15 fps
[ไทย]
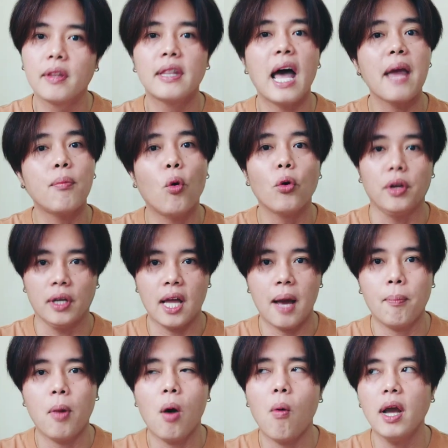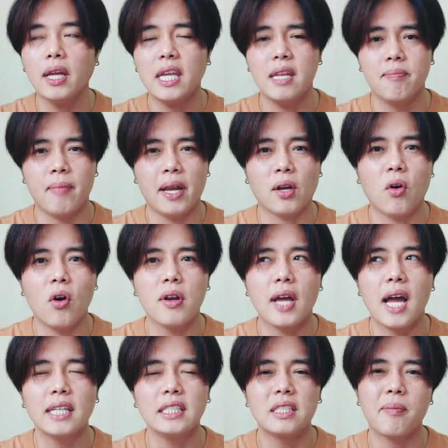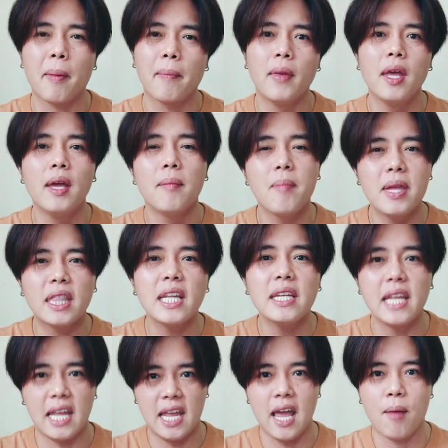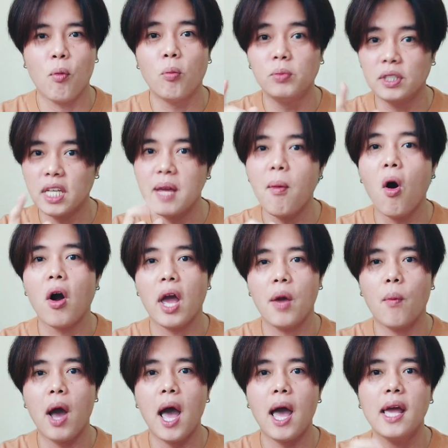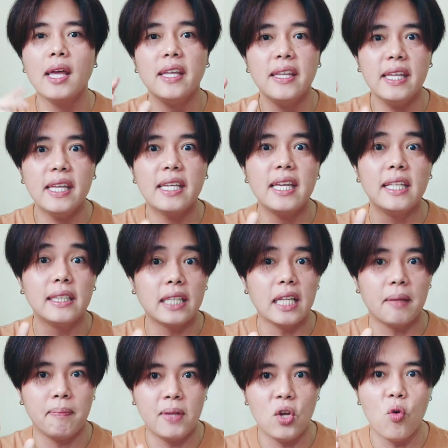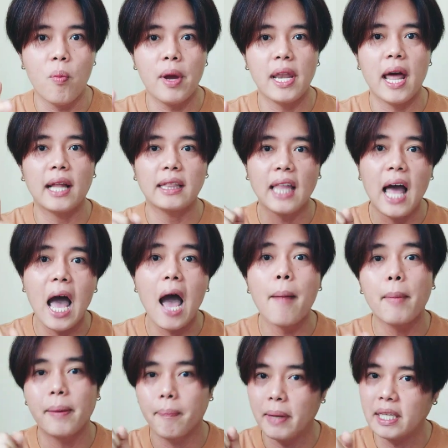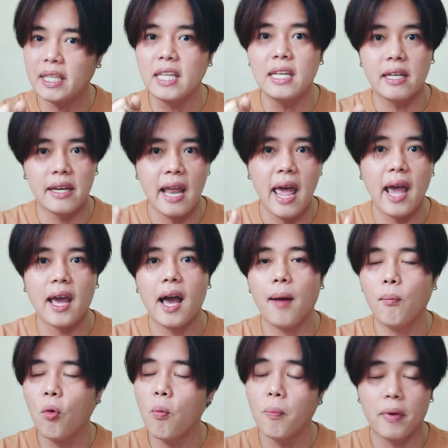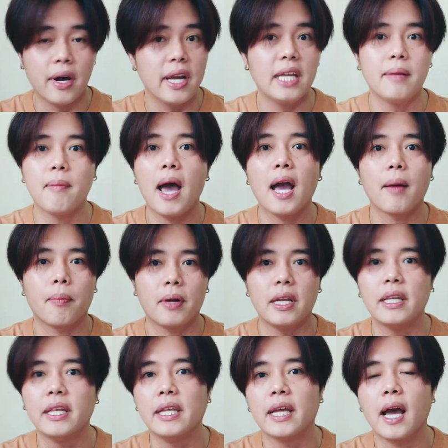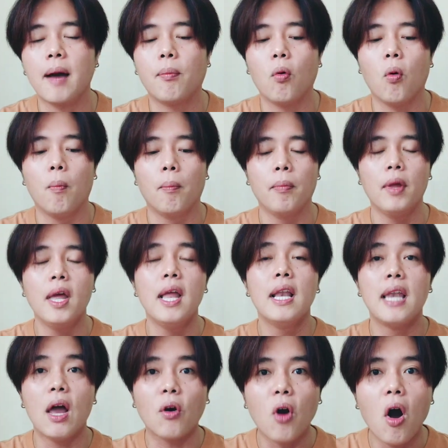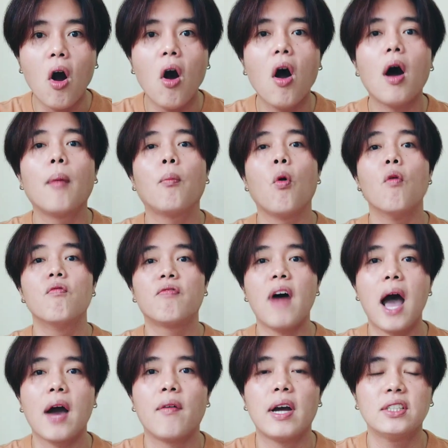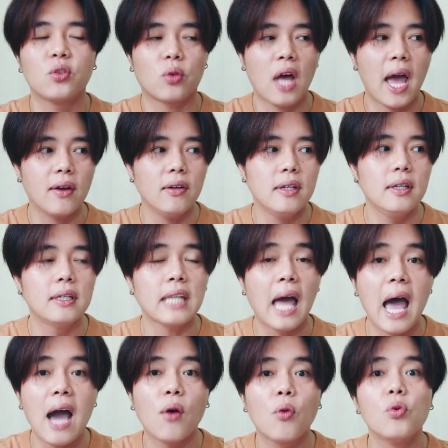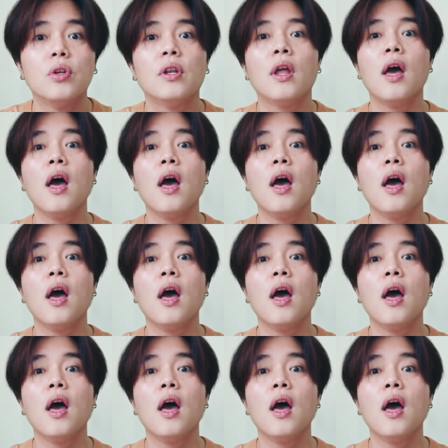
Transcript: ได้ผลครับเพราะว่ากลิ่นมันค่อนข้างที่จะมีเสน่ห์ผมถึงได้บอกไงว่าอีกกลิ่นติดผิวมันอ่ะถ้ามันเป็นกลิ่นแรกอ่ะผมกรี๊ดมากกับกลิ่นนี้ครับผมแล้วก็ผมฝากไว้สุดท้ายก็คือถ้าคุณ